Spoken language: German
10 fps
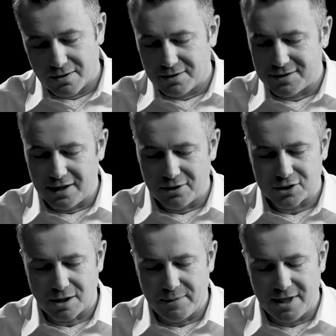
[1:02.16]
Sehr
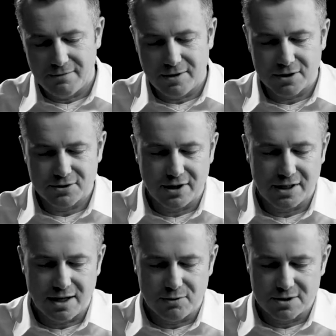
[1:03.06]
stabile
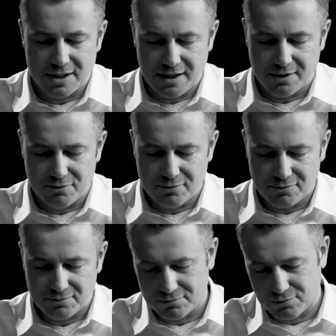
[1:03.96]
Werkzeugauslegung,
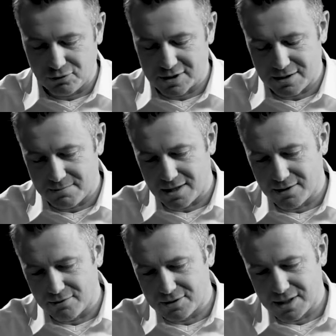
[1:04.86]

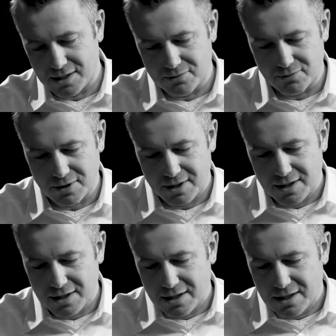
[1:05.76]
Kurzlehmhalterauslegung,
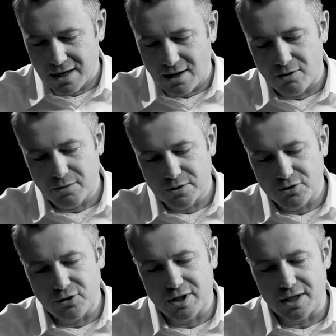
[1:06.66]
auch
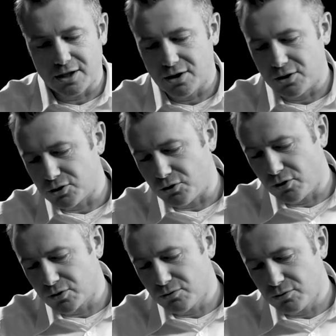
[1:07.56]
bezüglich
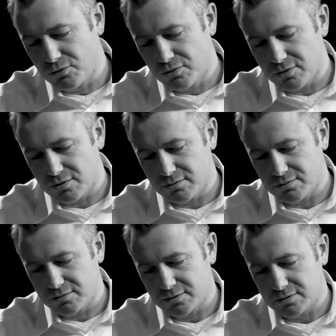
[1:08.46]
Störkontur.
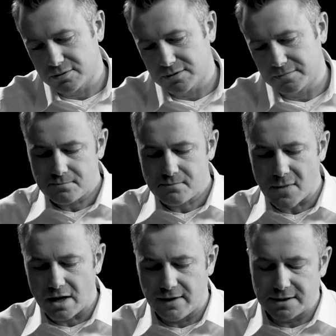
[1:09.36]

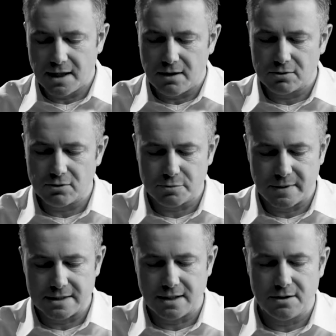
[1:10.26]
Was hier auch noch
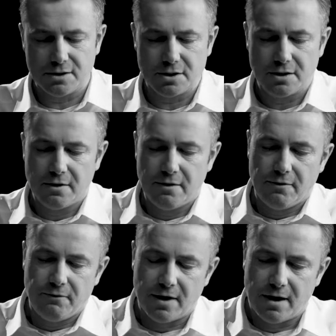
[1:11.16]
speziell ist,
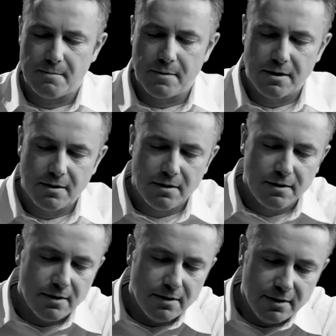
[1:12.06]
wir haben
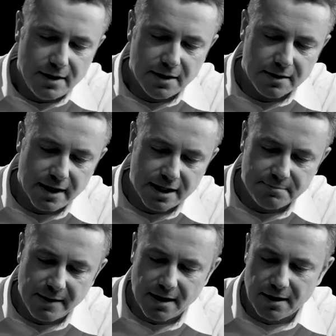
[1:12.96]
hier einen
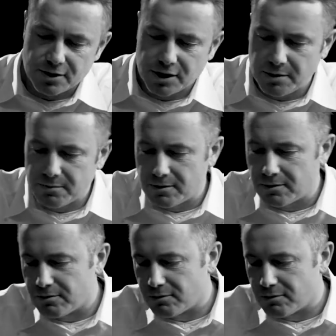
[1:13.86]
SBA-Schieber